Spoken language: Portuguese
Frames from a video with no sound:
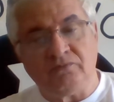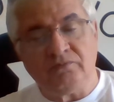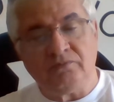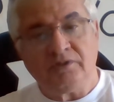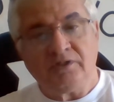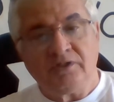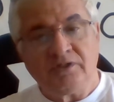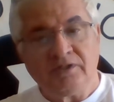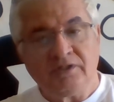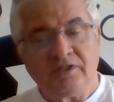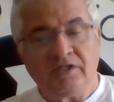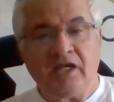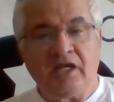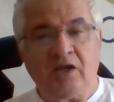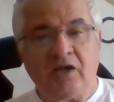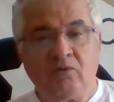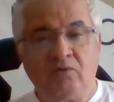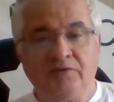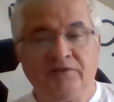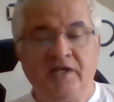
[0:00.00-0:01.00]
O que,
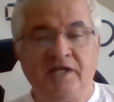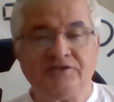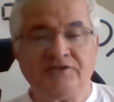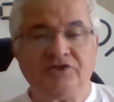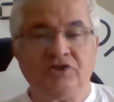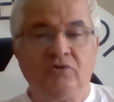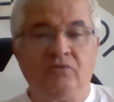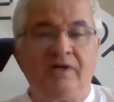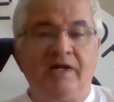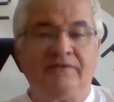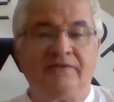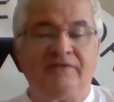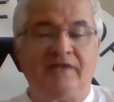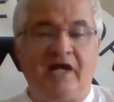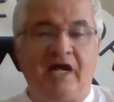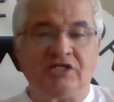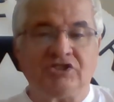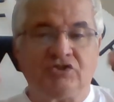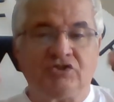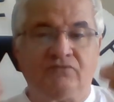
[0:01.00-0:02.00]
que acontece? Eu
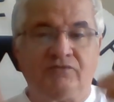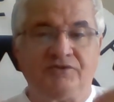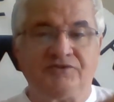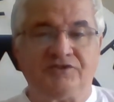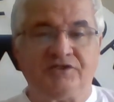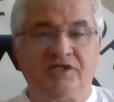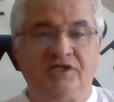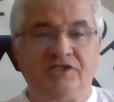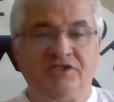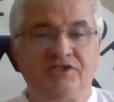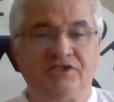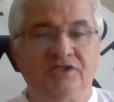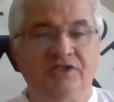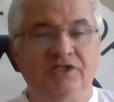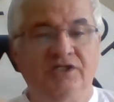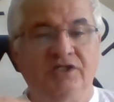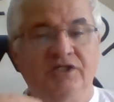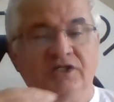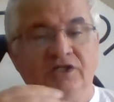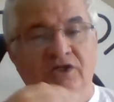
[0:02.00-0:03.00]
cadastro vocês
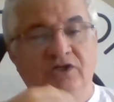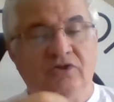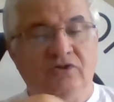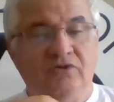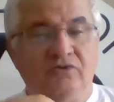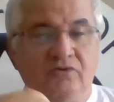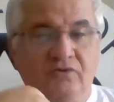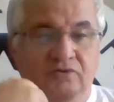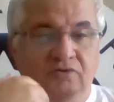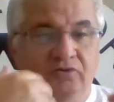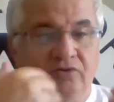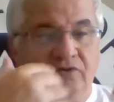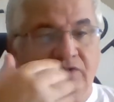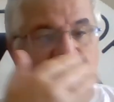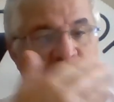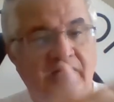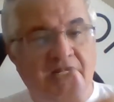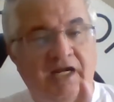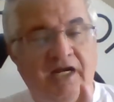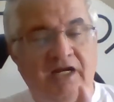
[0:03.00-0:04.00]

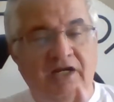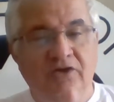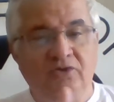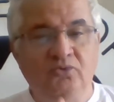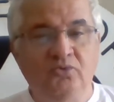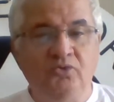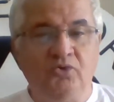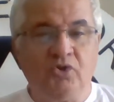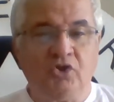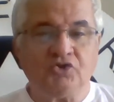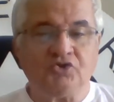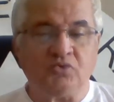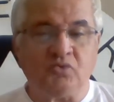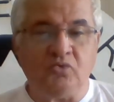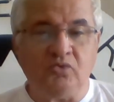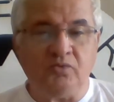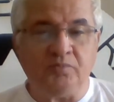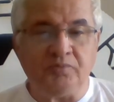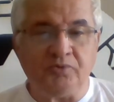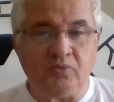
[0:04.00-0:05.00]
lá no nosso
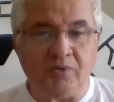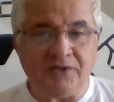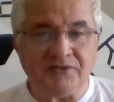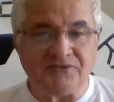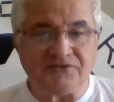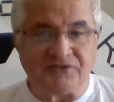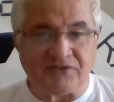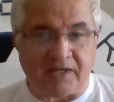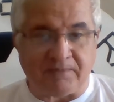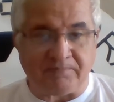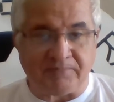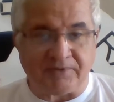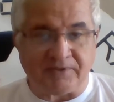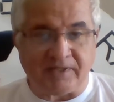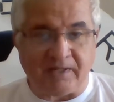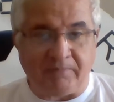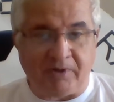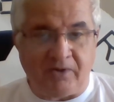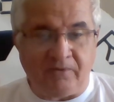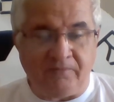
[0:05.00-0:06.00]
grupo do WhatsApp,
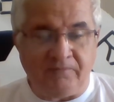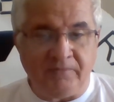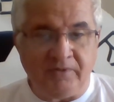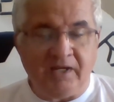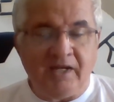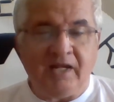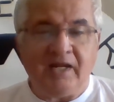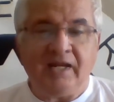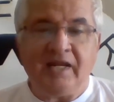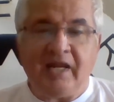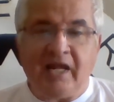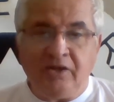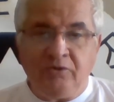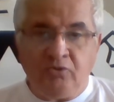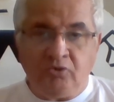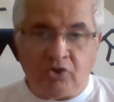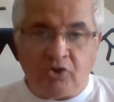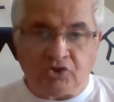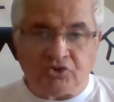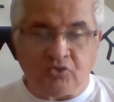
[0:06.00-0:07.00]
tá bom? Lá
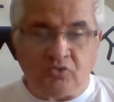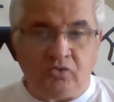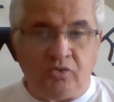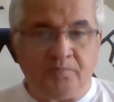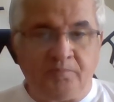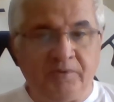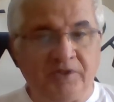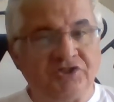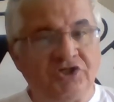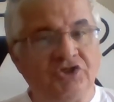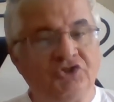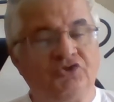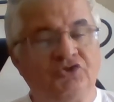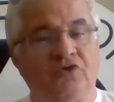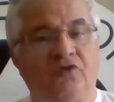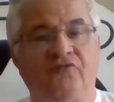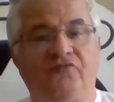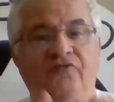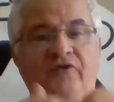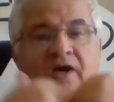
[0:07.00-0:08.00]
no nosso grupo a gente
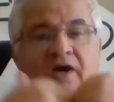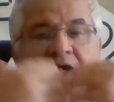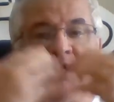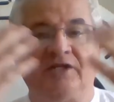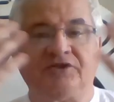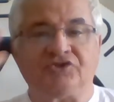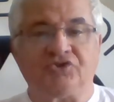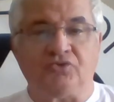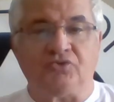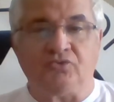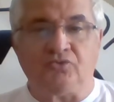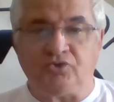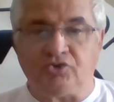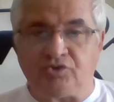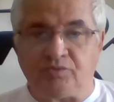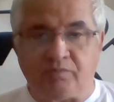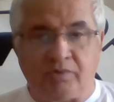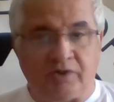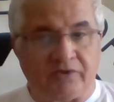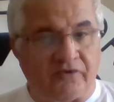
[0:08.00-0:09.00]
só fala assunto
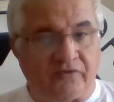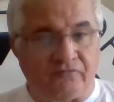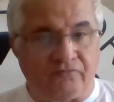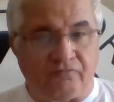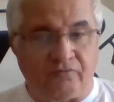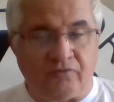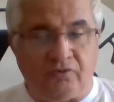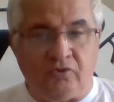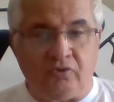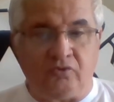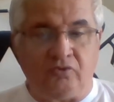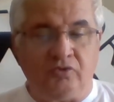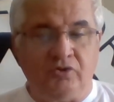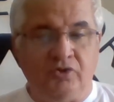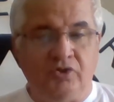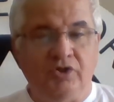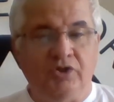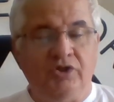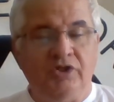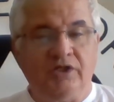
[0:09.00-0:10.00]
de Botafogo,
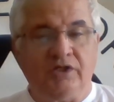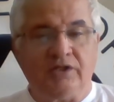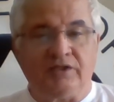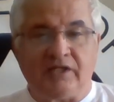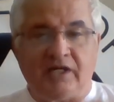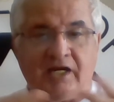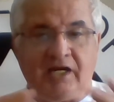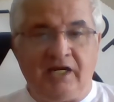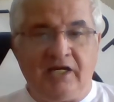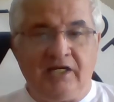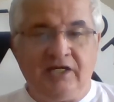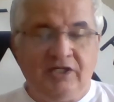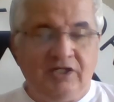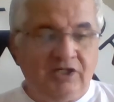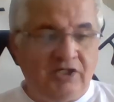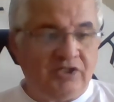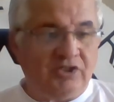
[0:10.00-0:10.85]
tá?